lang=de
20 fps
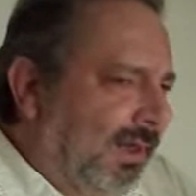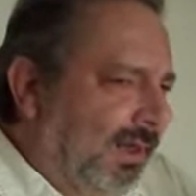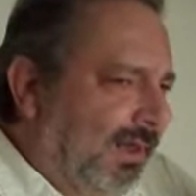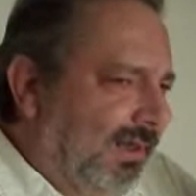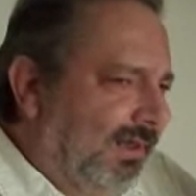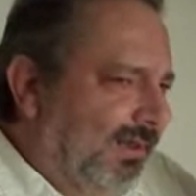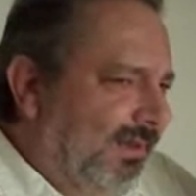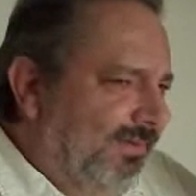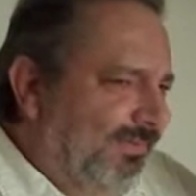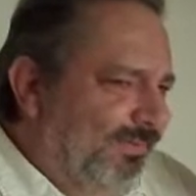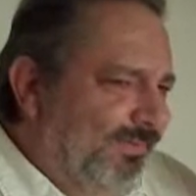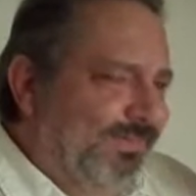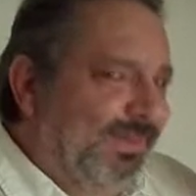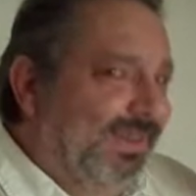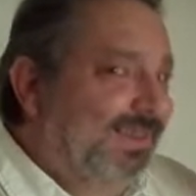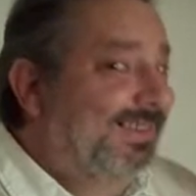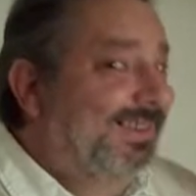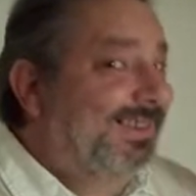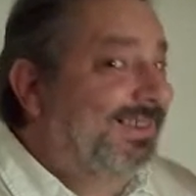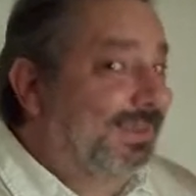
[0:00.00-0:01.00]
Äh,
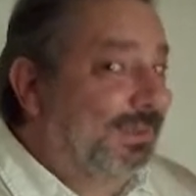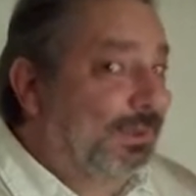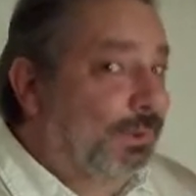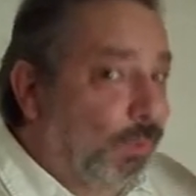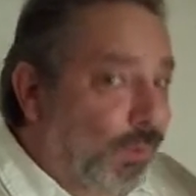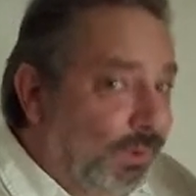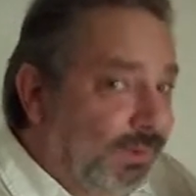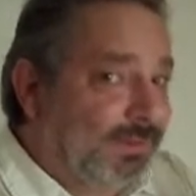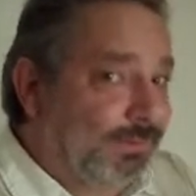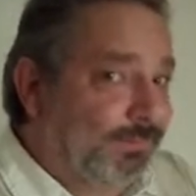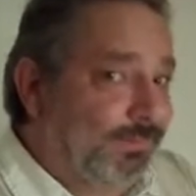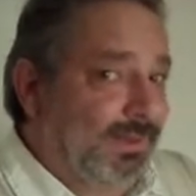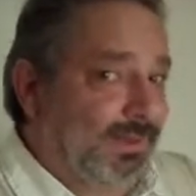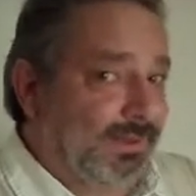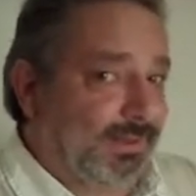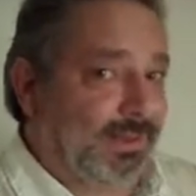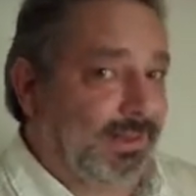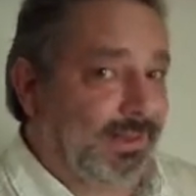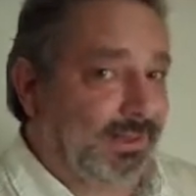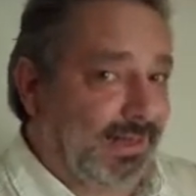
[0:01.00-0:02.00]
was dieses
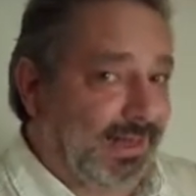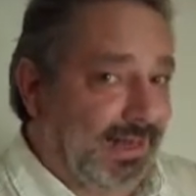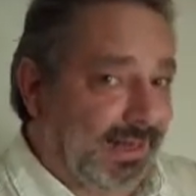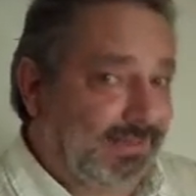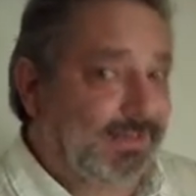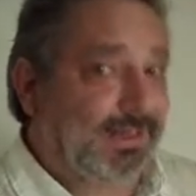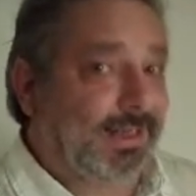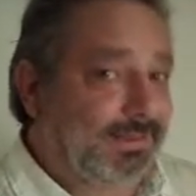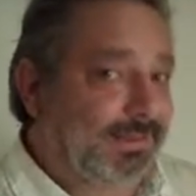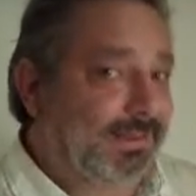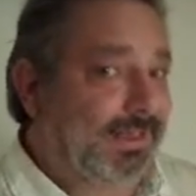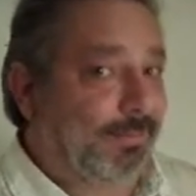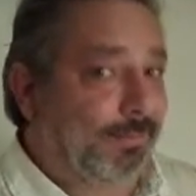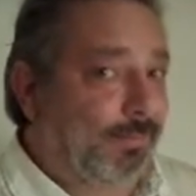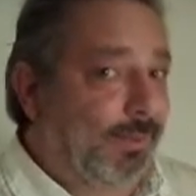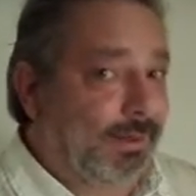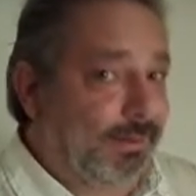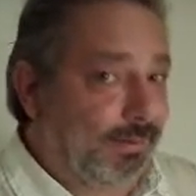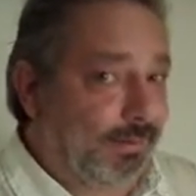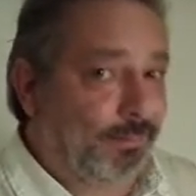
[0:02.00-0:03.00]
Kunstwerk an
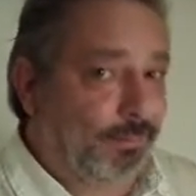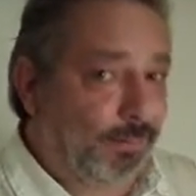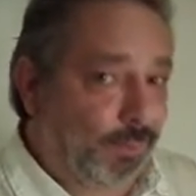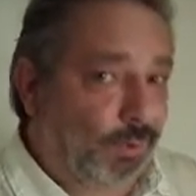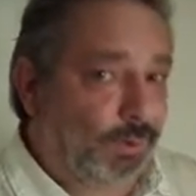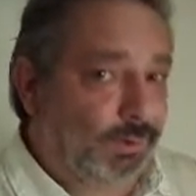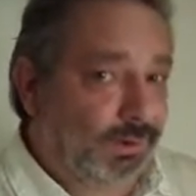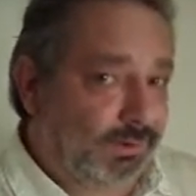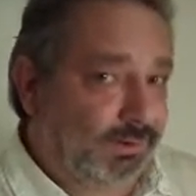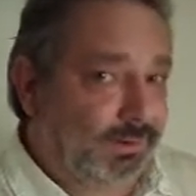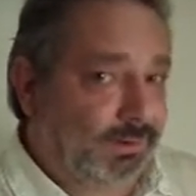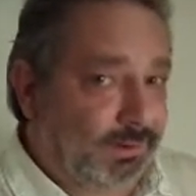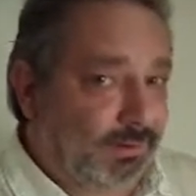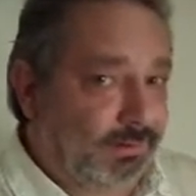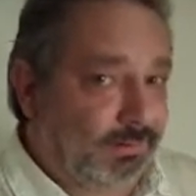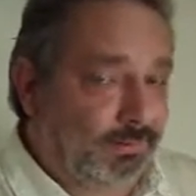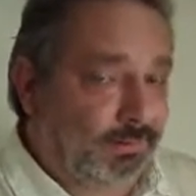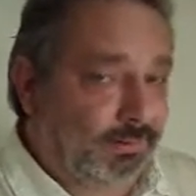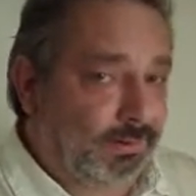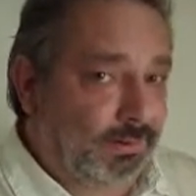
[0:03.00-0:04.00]
dem Brunnen
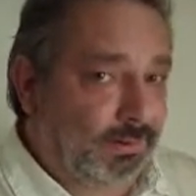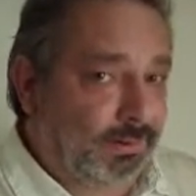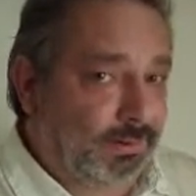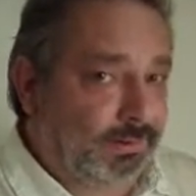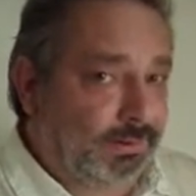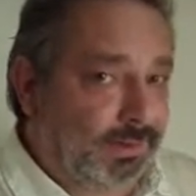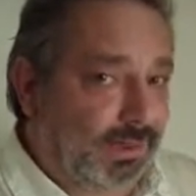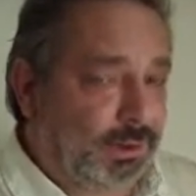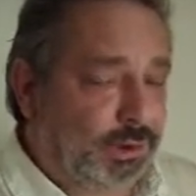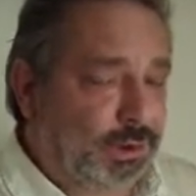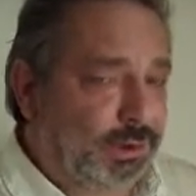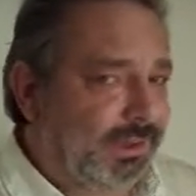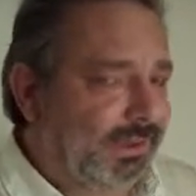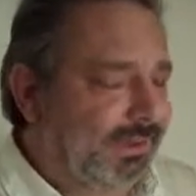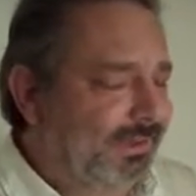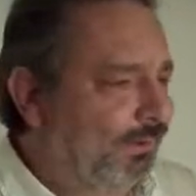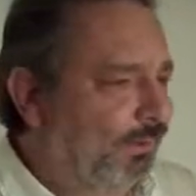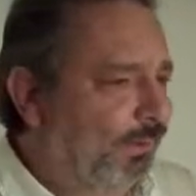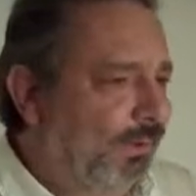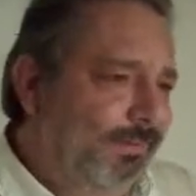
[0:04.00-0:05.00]

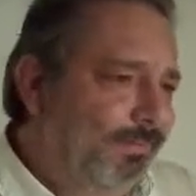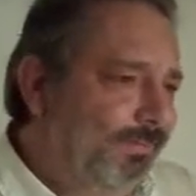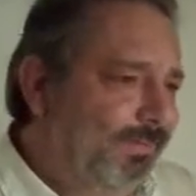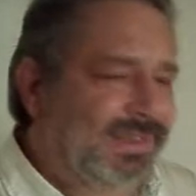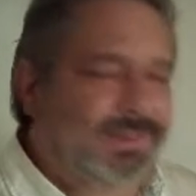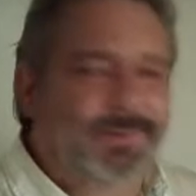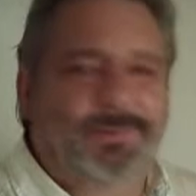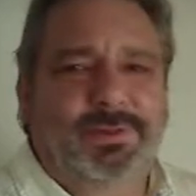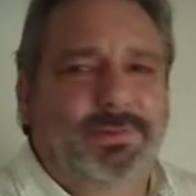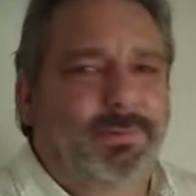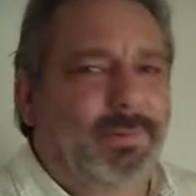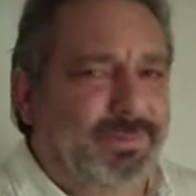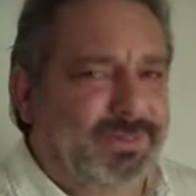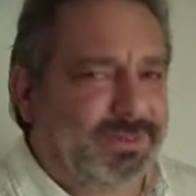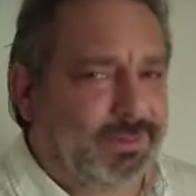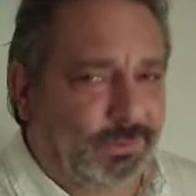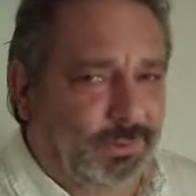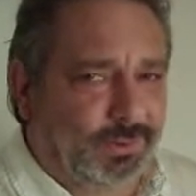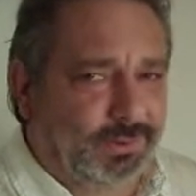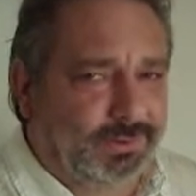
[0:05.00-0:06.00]
darstellen soll, das wissen wir
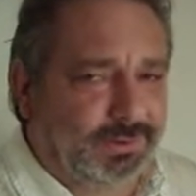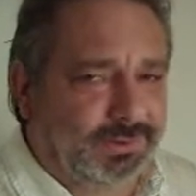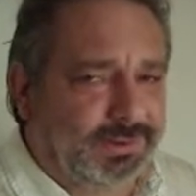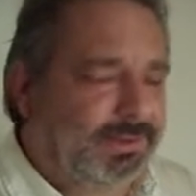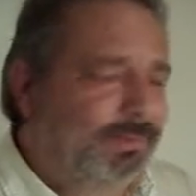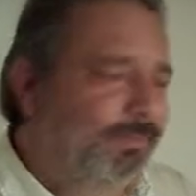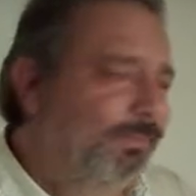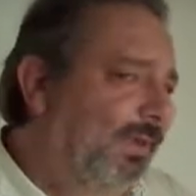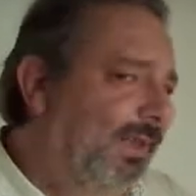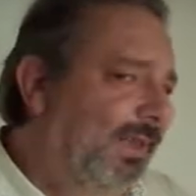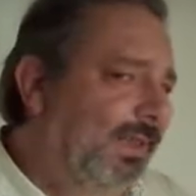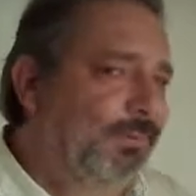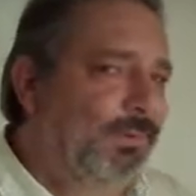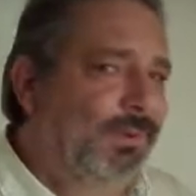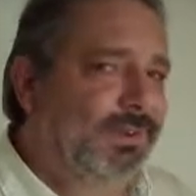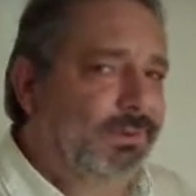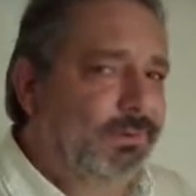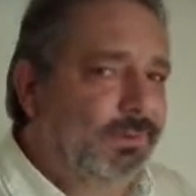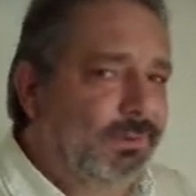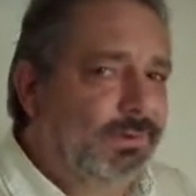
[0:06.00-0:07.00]
bis heute nicht. Vielleicht
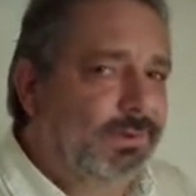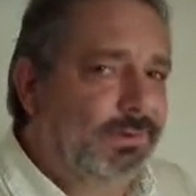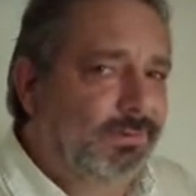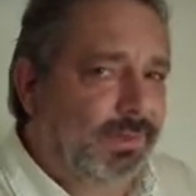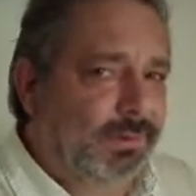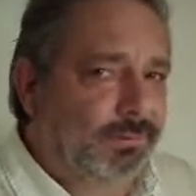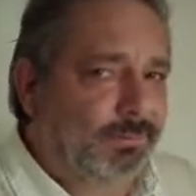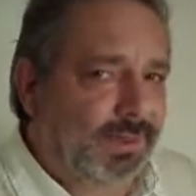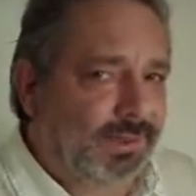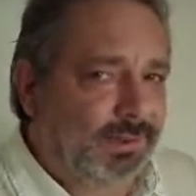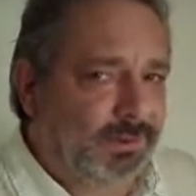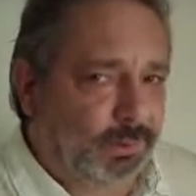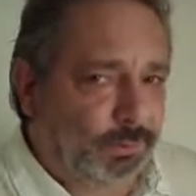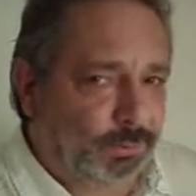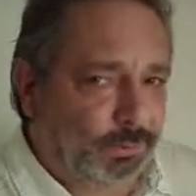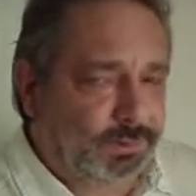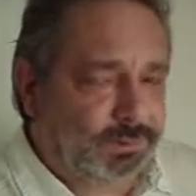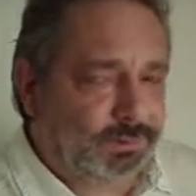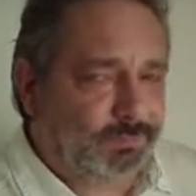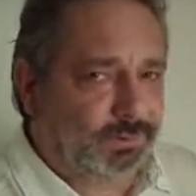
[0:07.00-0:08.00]
wird es irgendwann mal
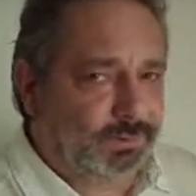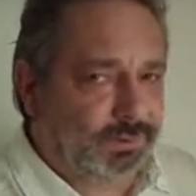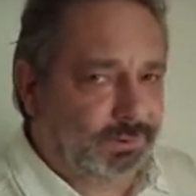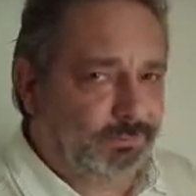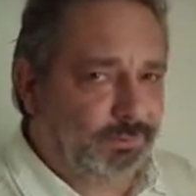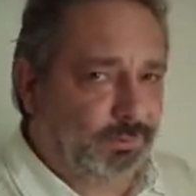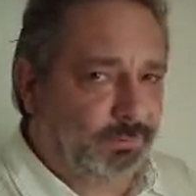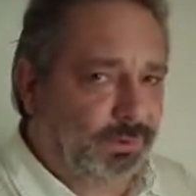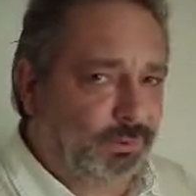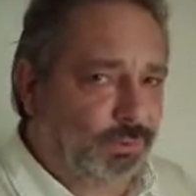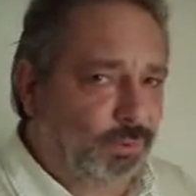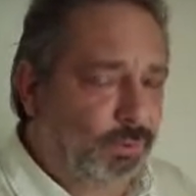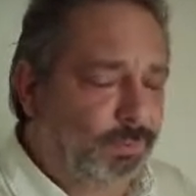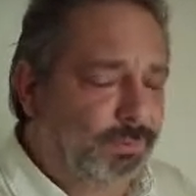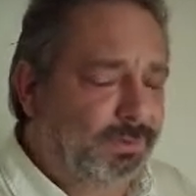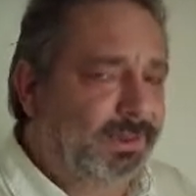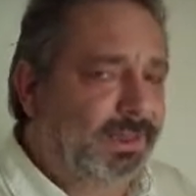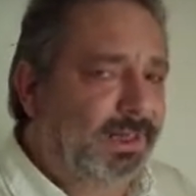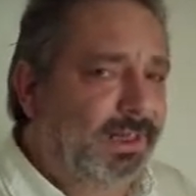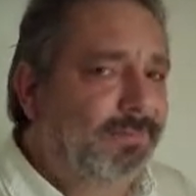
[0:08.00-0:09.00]
gelöst von der Firma
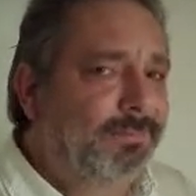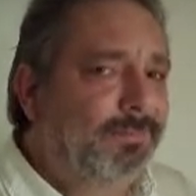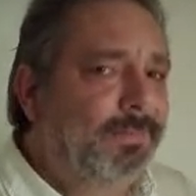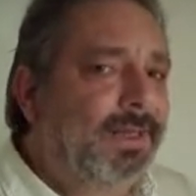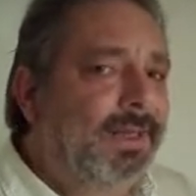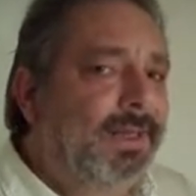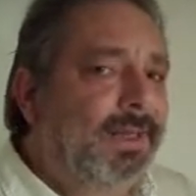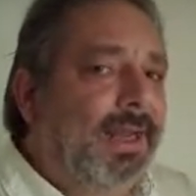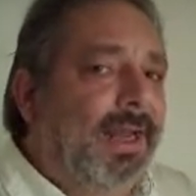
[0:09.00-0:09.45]
Coprian.